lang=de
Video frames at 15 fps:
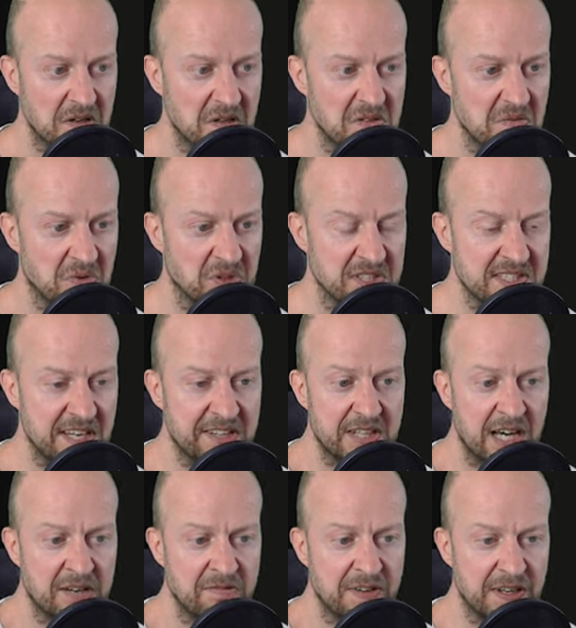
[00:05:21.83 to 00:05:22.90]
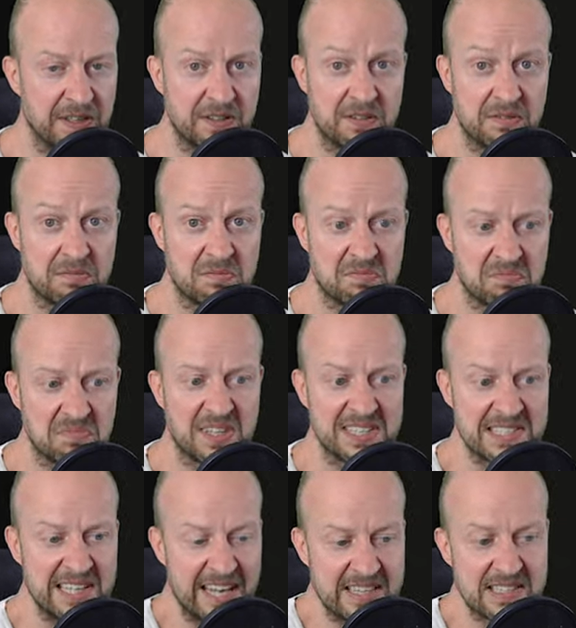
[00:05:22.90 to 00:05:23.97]
oder seit Anfang des
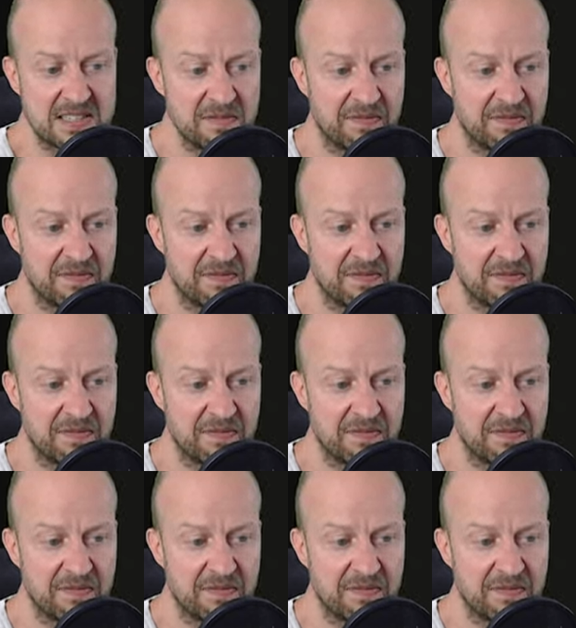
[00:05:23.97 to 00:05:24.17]
letzten